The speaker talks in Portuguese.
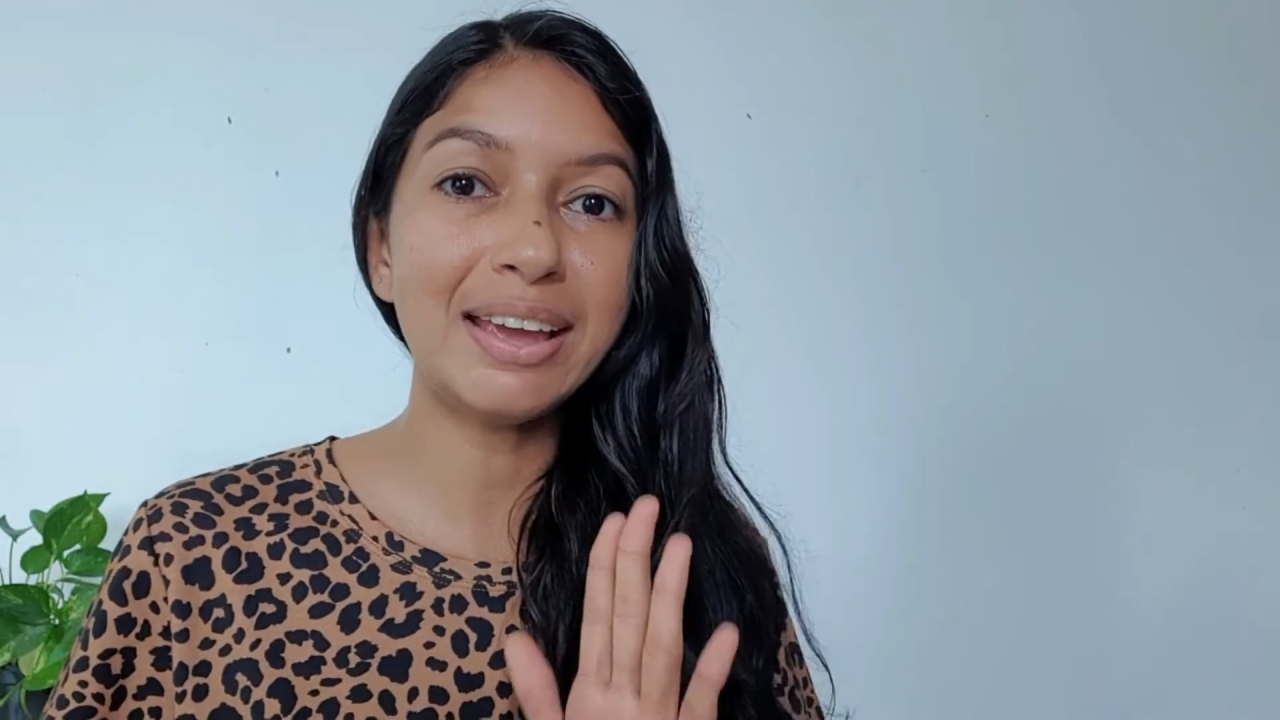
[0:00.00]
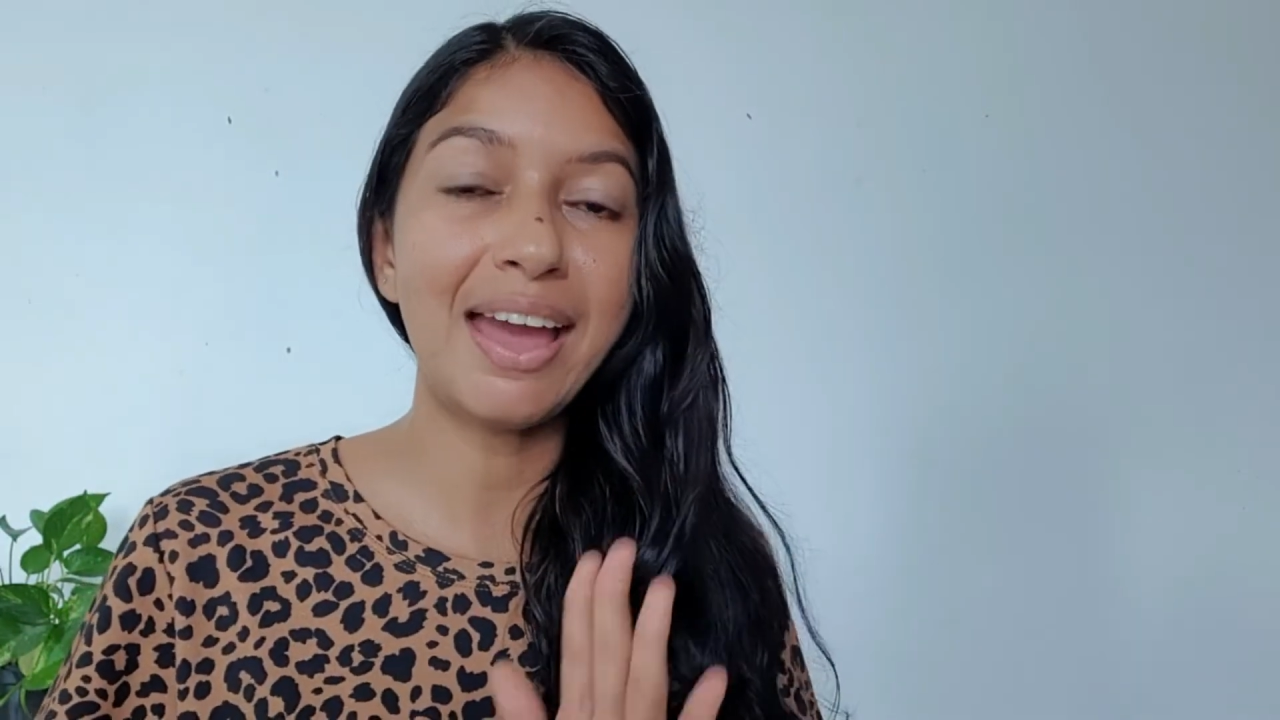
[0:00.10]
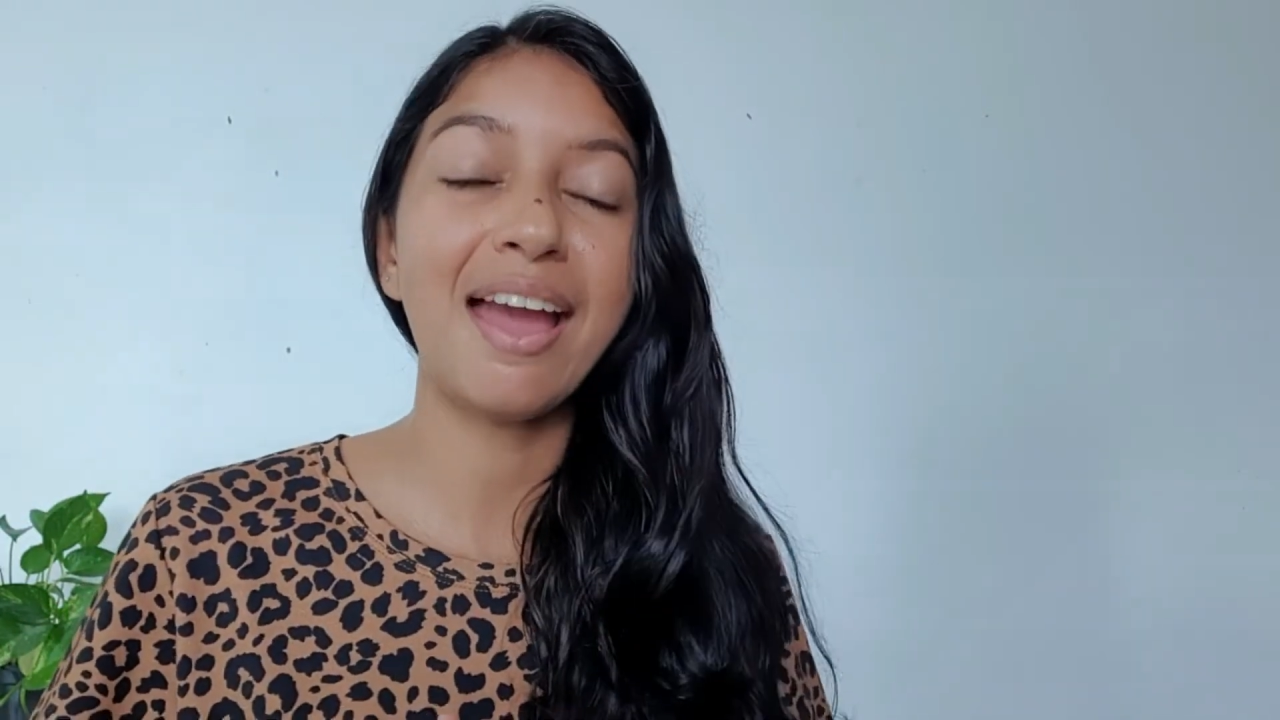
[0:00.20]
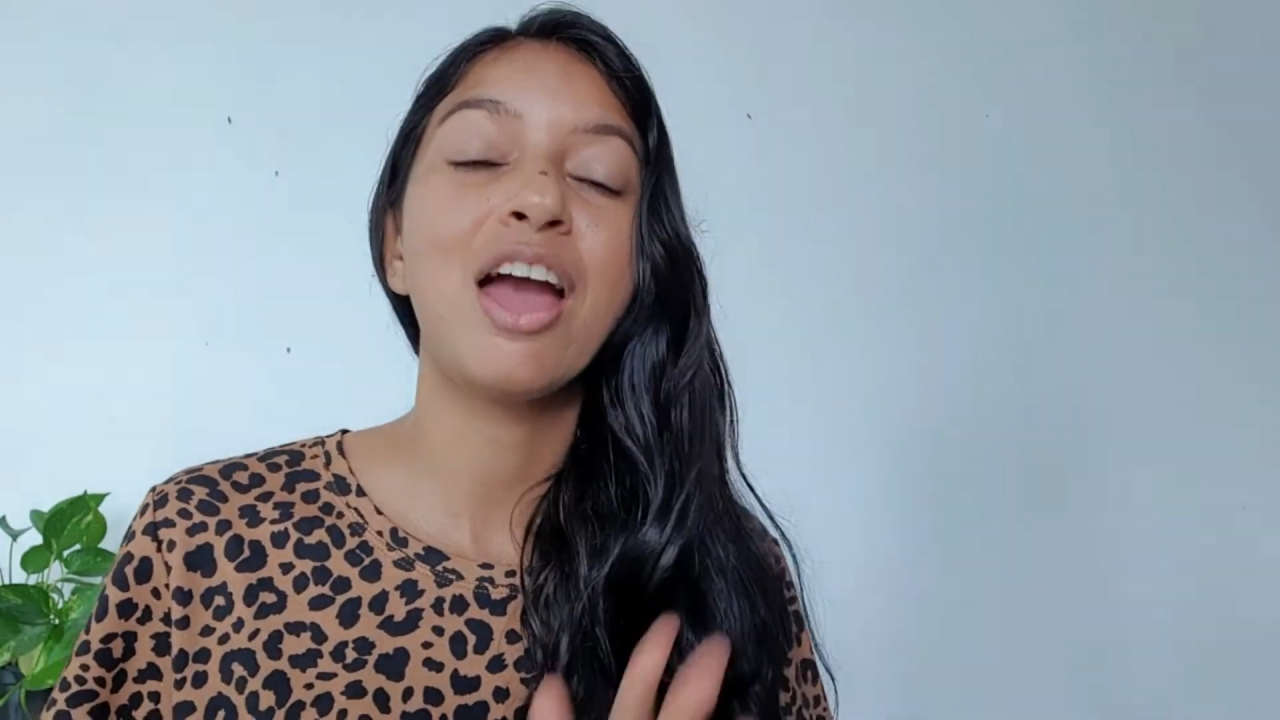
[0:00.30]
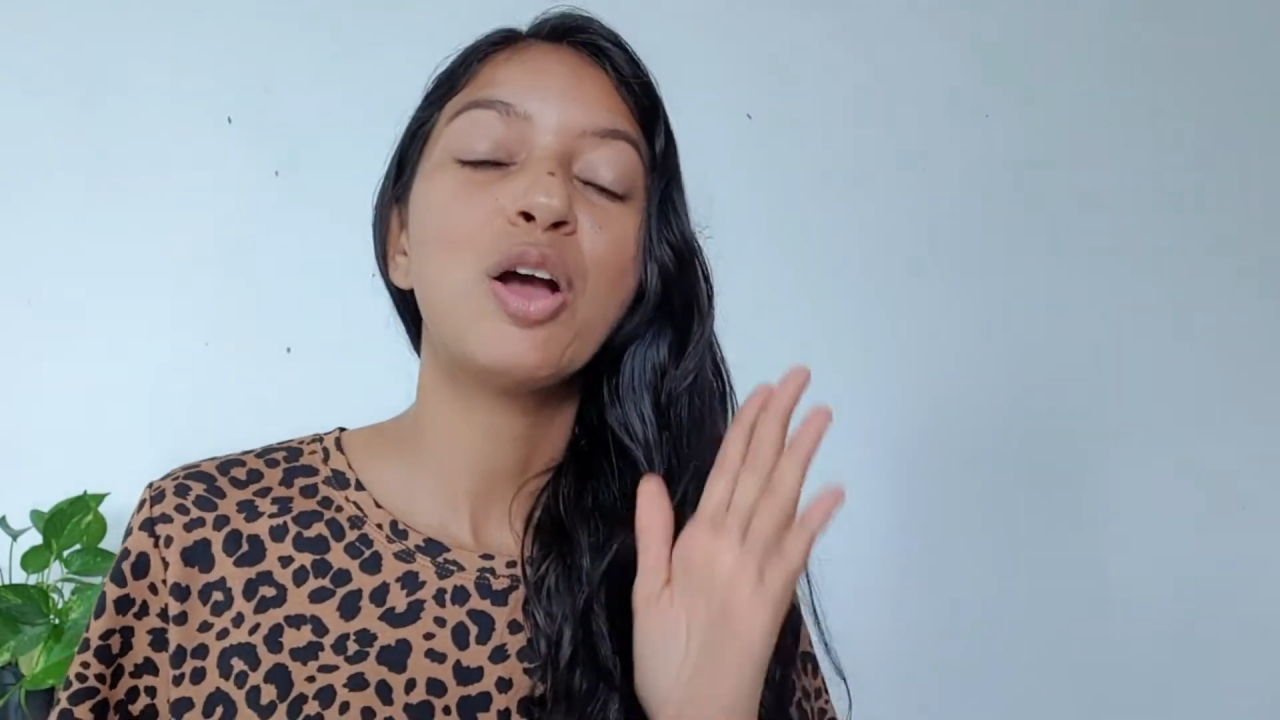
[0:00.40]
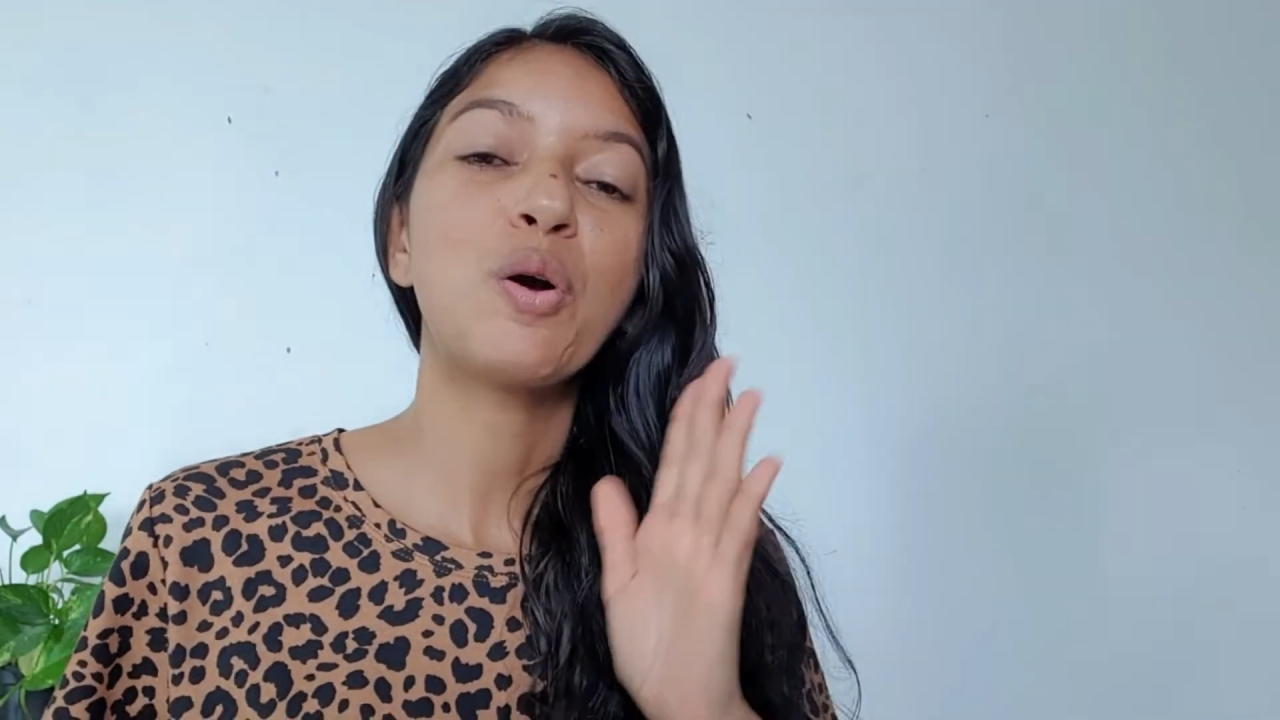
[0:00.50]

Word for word: que é